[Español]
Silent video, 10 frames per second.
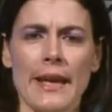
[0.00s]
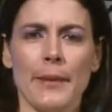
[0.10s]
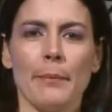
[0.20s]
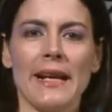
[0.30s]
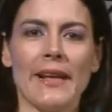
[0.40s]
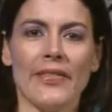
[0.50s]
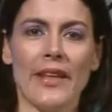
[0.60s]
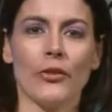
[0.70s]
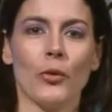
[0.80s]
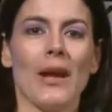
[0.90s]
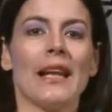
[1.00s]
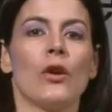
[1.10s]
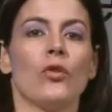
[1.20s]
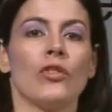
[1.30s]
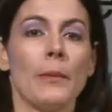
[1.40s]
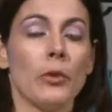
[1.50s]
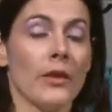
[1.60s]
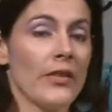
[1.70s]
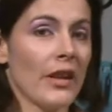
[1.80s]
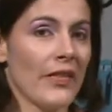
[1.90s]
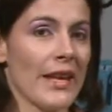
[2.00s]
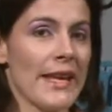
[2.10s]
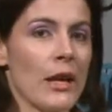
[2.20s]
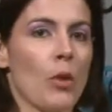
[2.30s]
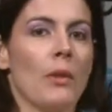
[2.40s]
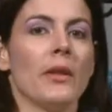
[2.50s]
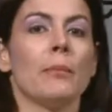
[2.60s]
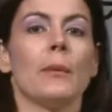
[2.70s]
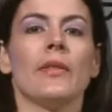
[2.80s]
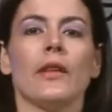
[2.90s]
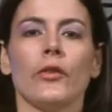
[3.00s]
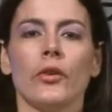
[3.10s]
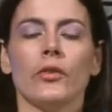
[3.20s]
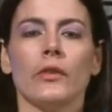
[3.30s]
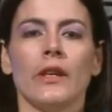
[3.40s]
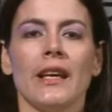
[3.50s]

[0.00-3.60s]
Implican tanto el concepto de estrategia como el de implementación.